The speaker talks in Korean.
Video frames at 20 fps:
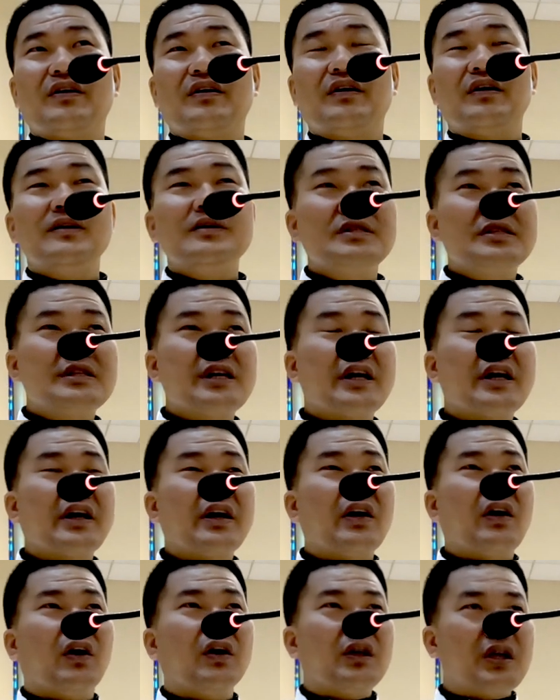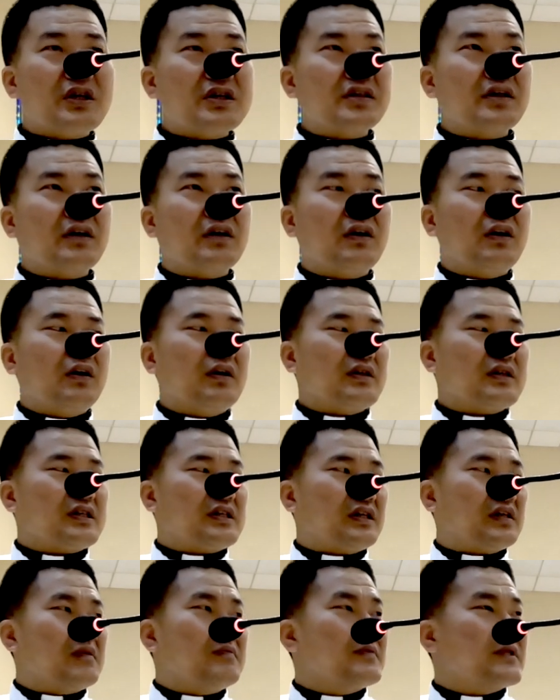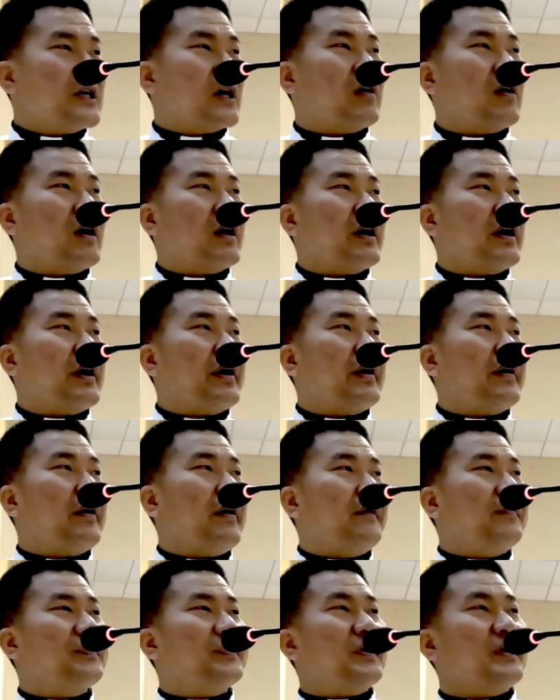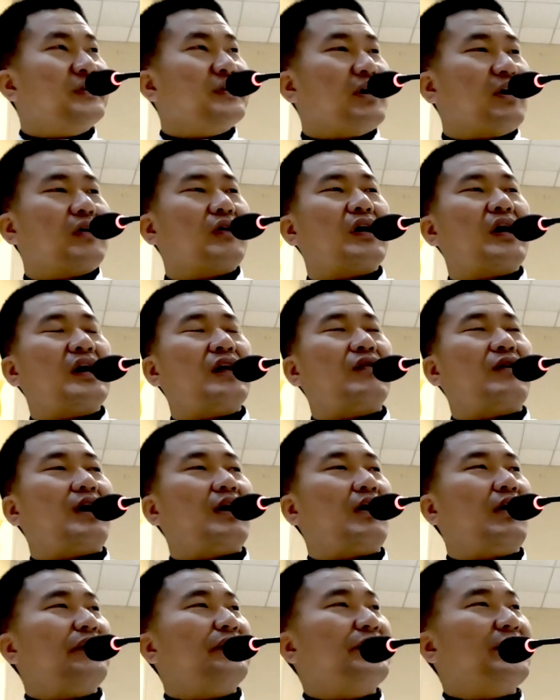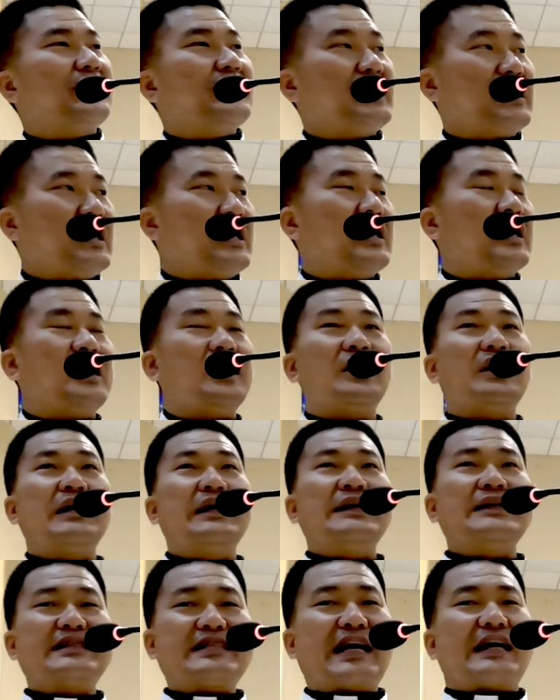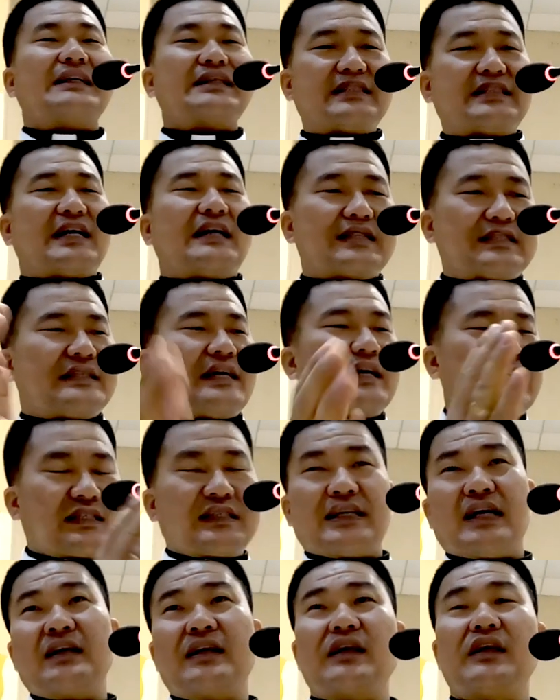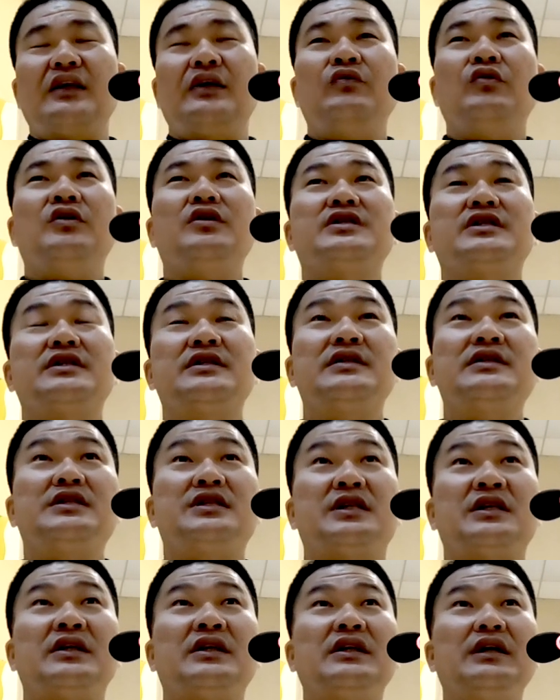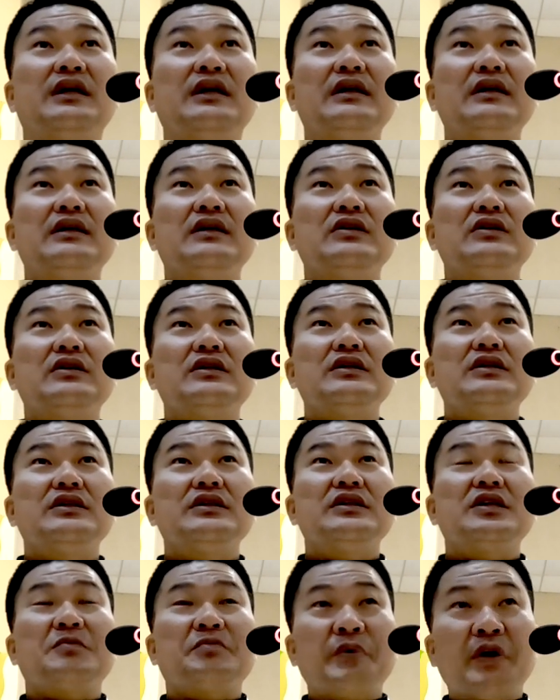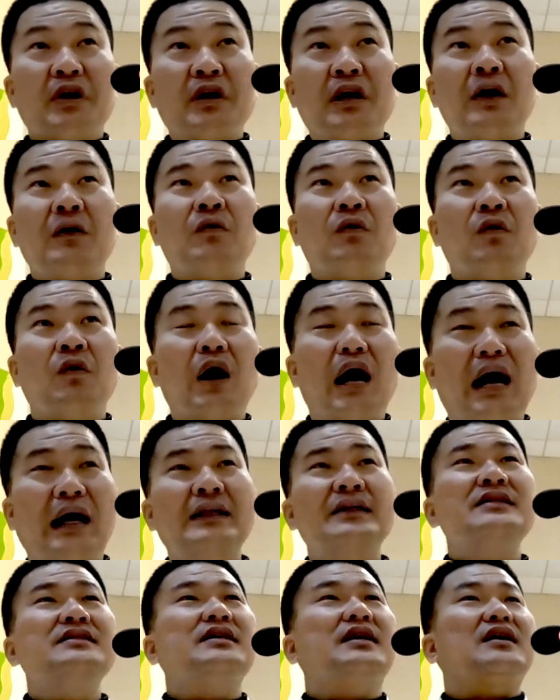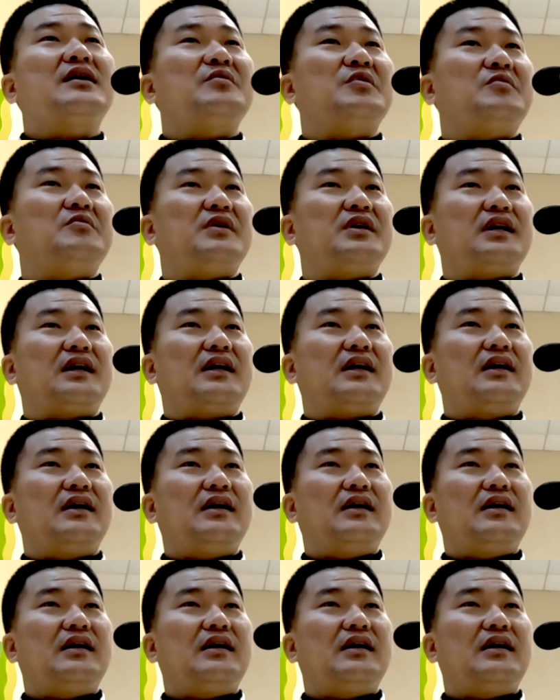언제 어디서 지금 상황에 어떤 역할과 어떤 일이 착착착착 이루어지는지 식별하고 아는 사람입니다.